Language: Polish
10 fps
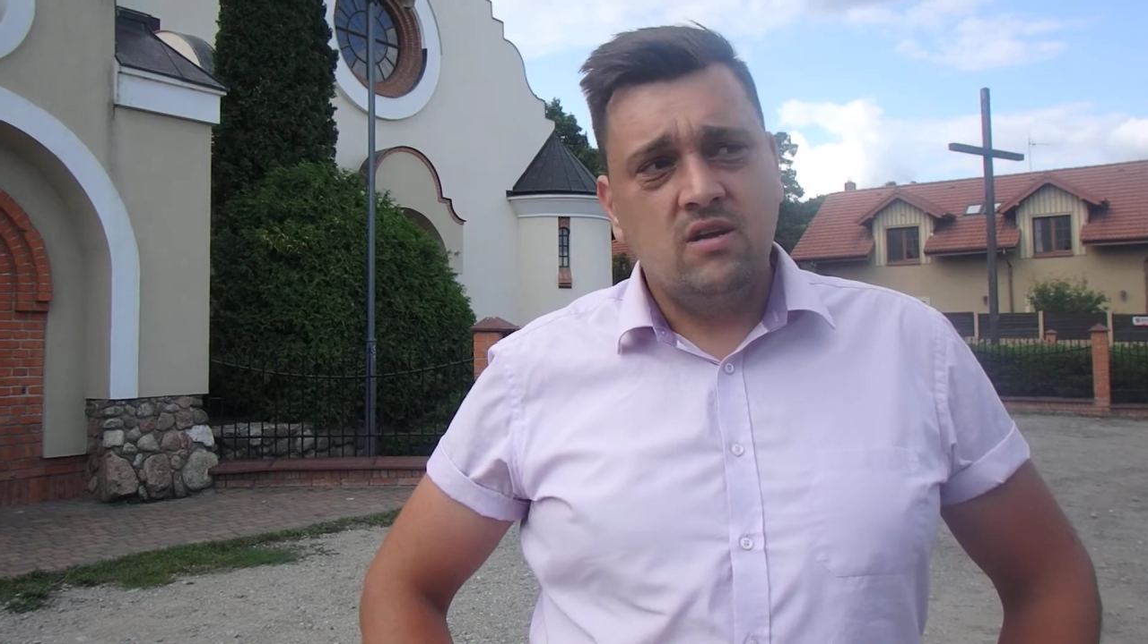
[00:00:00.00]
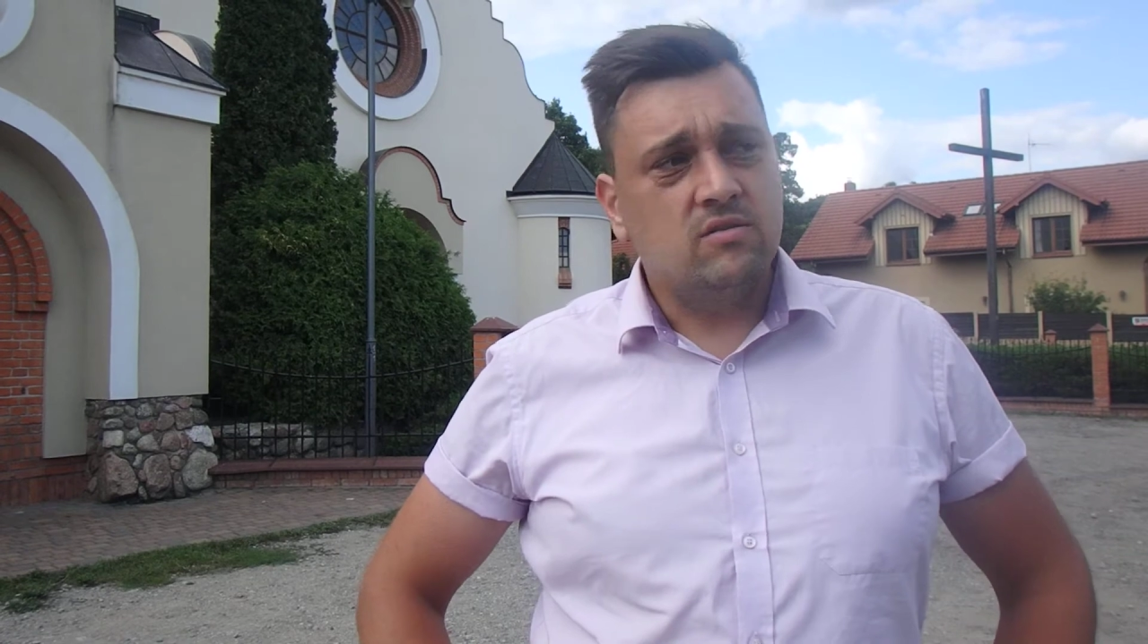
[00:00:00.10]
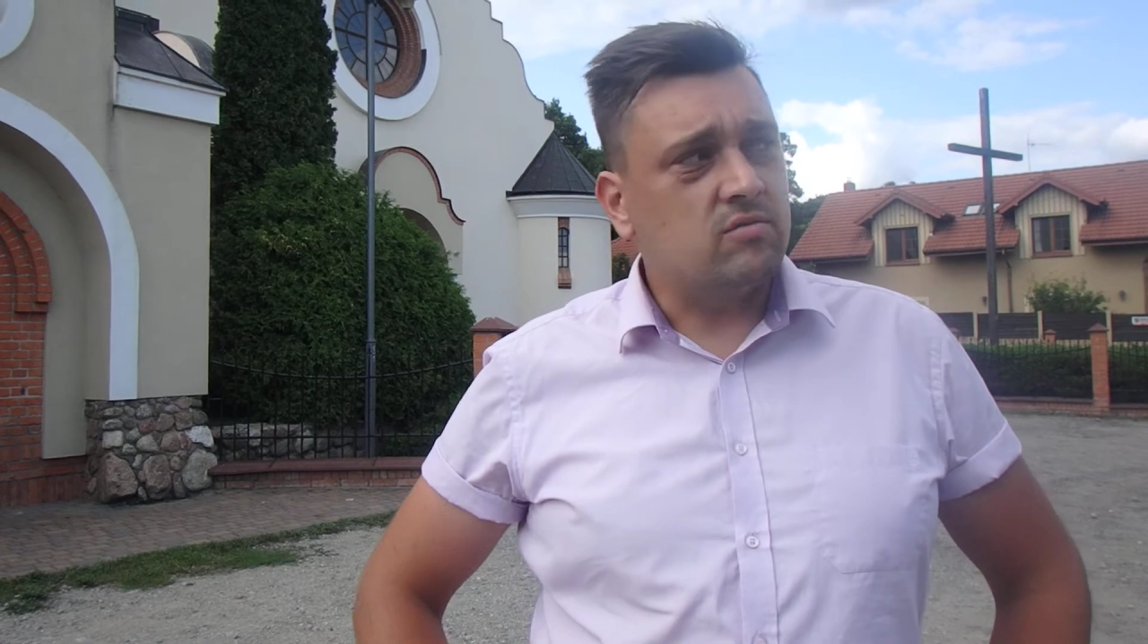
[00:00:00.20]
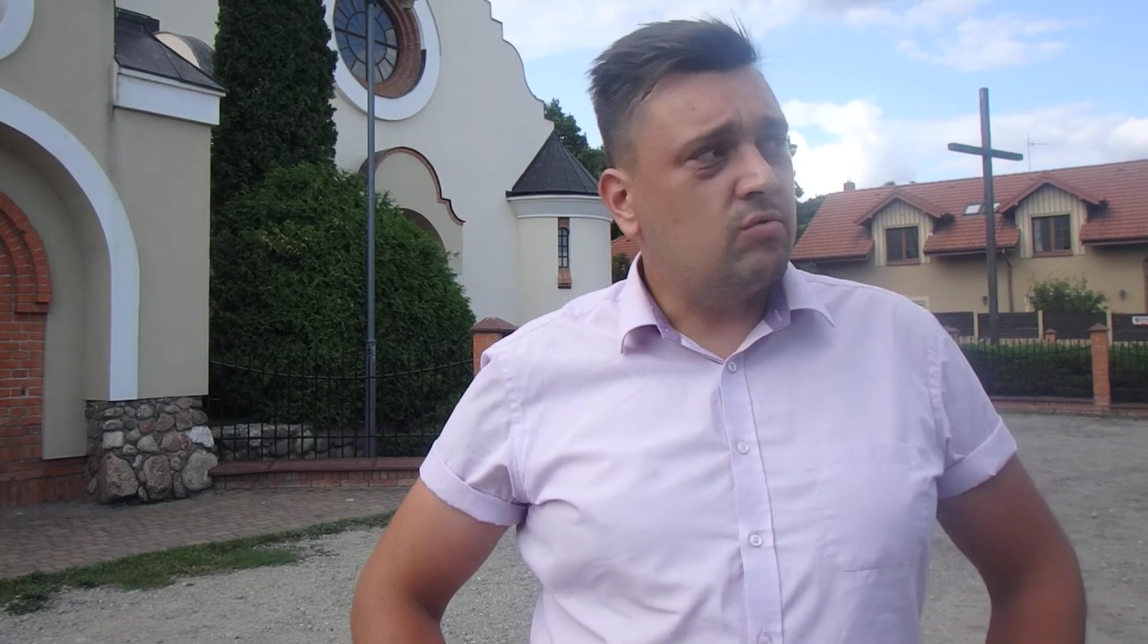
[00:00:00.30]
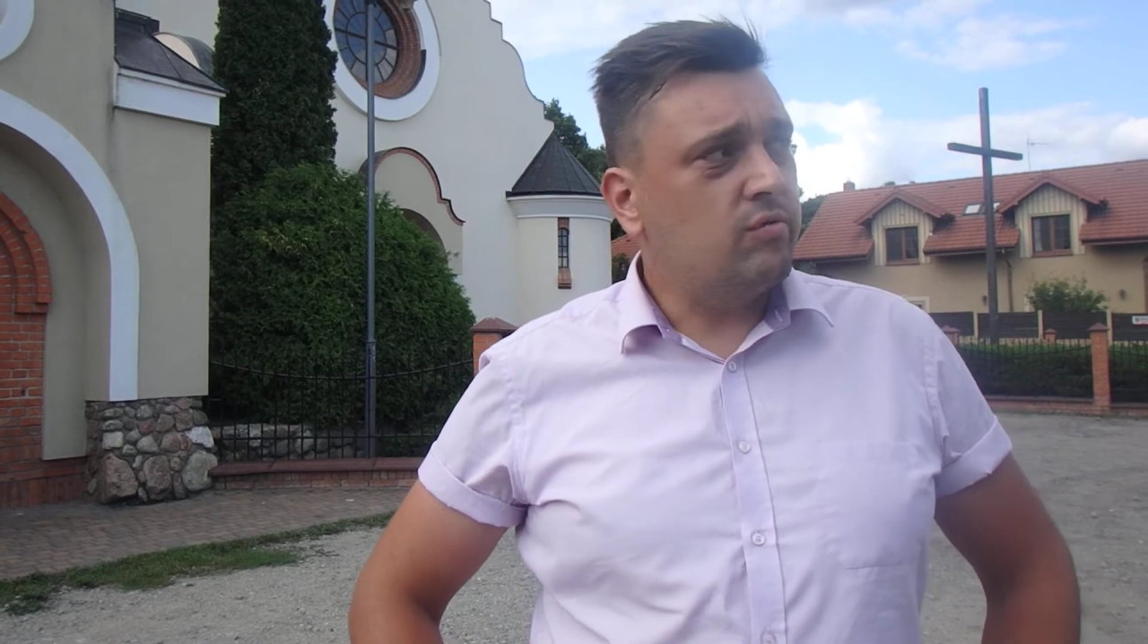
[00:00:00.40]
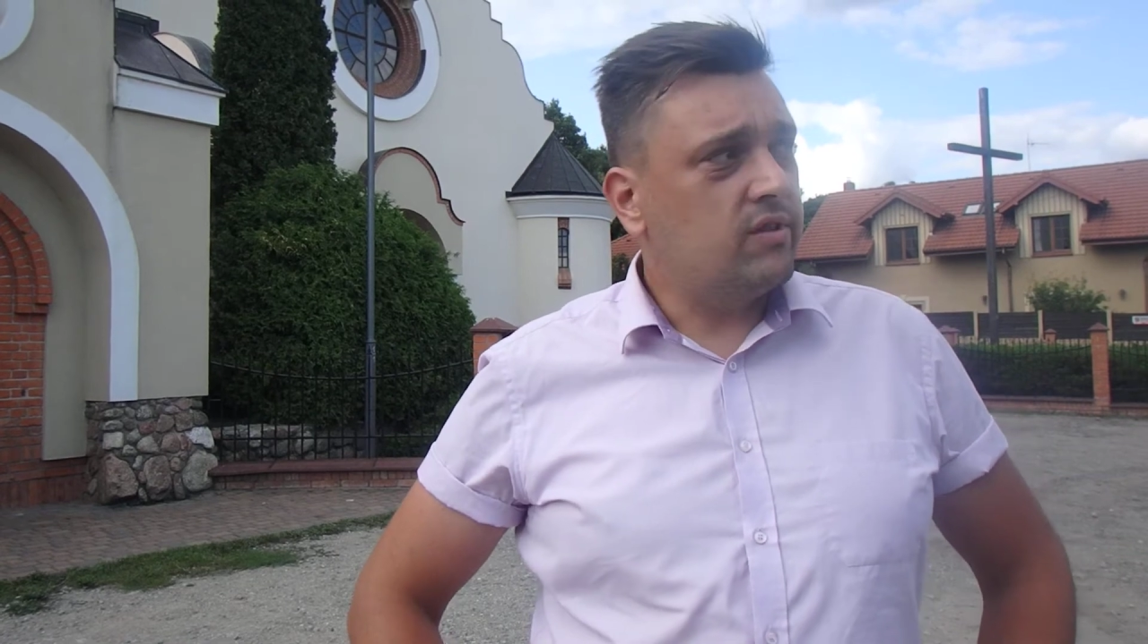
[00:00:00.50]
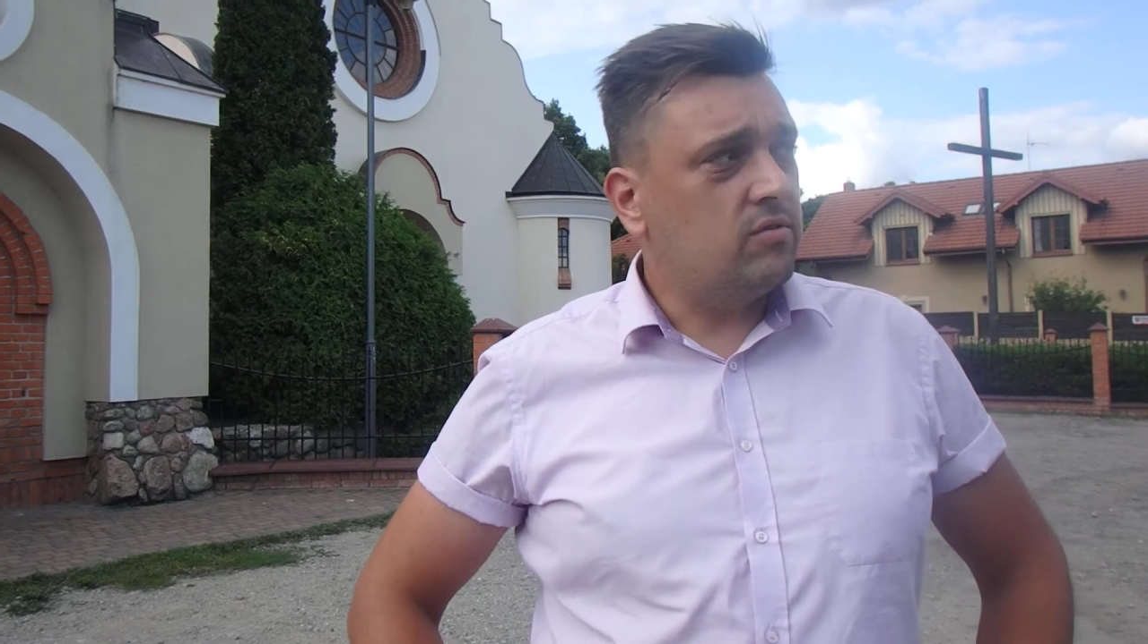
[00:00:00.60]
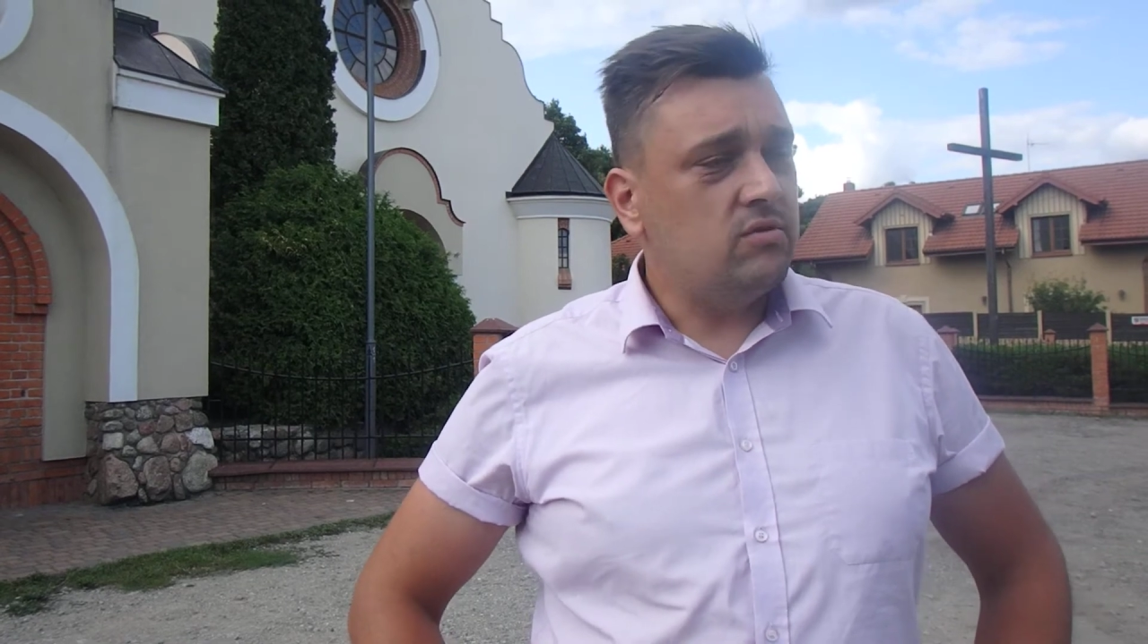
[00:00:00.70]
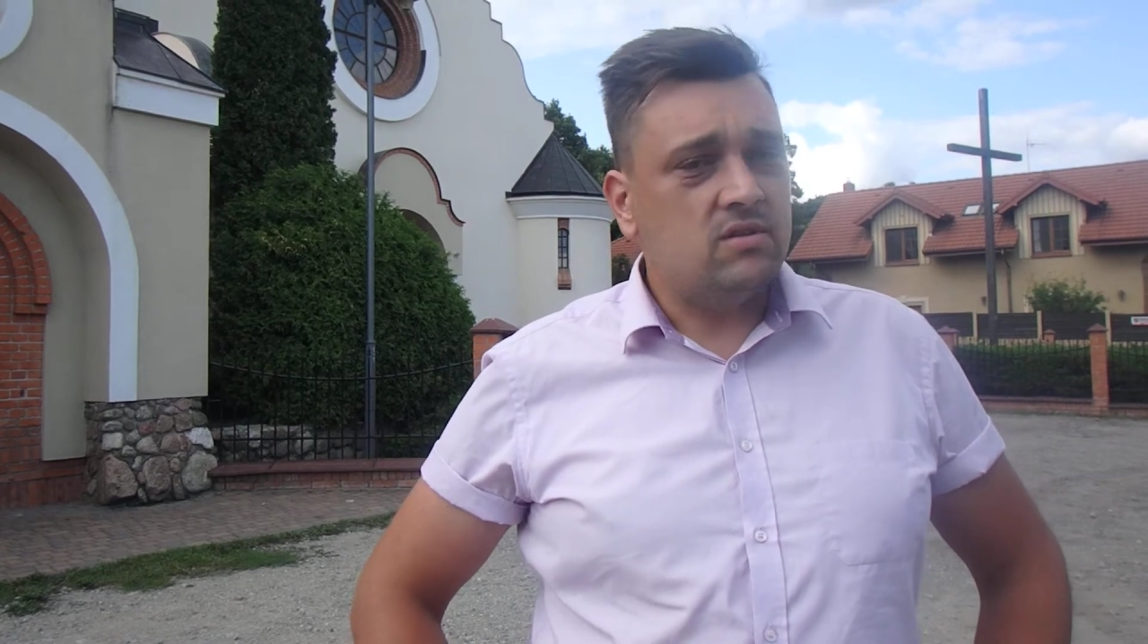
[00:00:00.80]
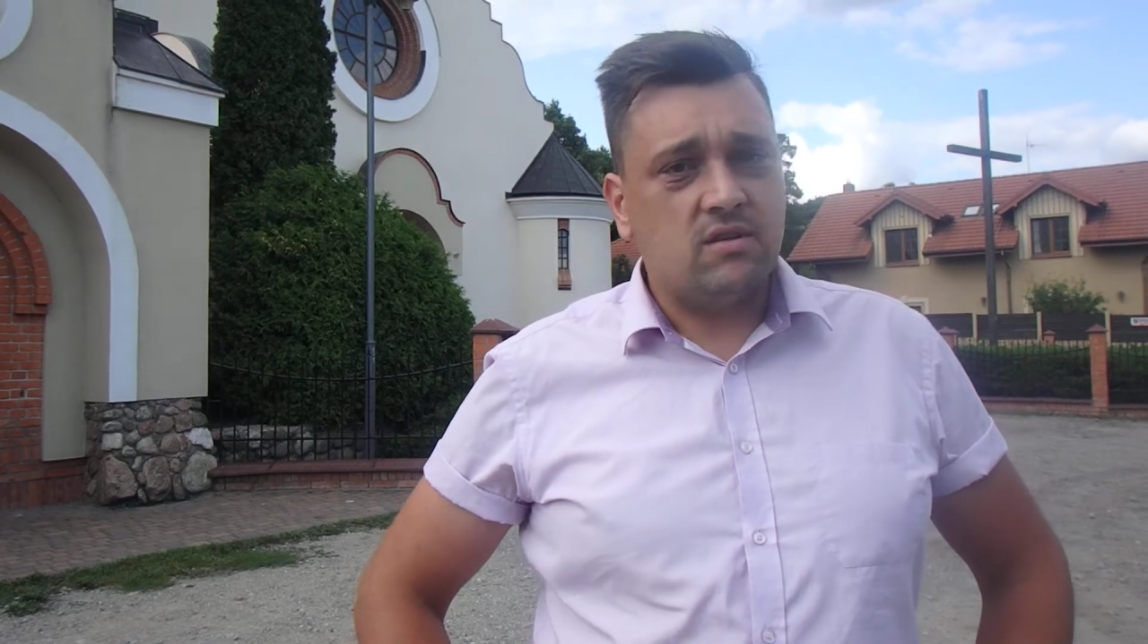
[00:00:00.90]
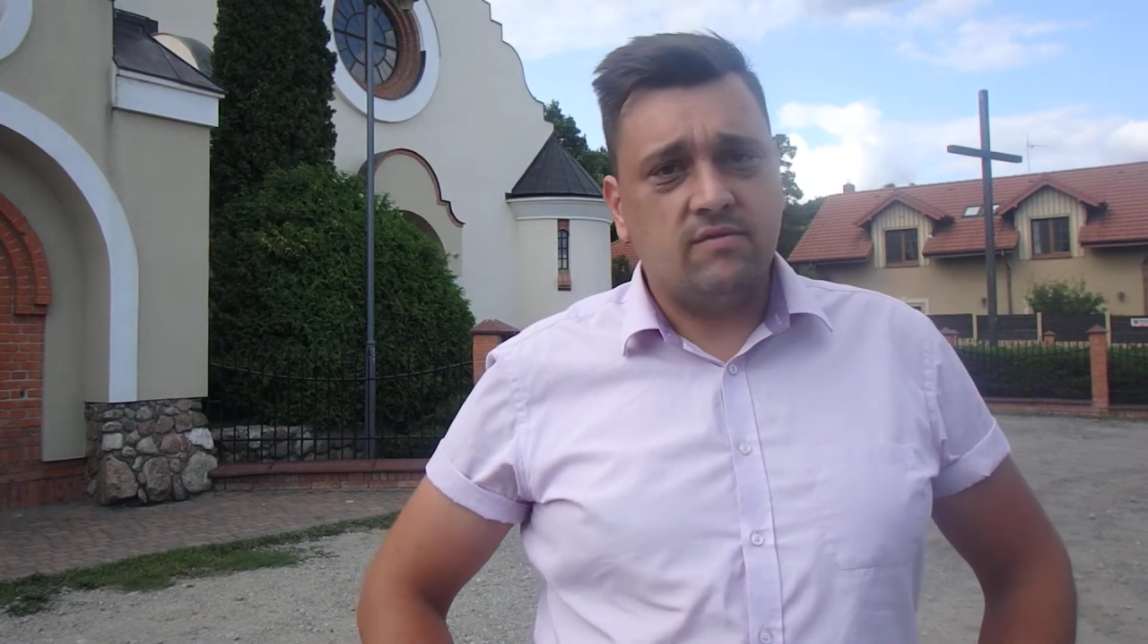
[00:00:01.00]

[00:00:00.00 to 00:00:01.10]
Są główne ulice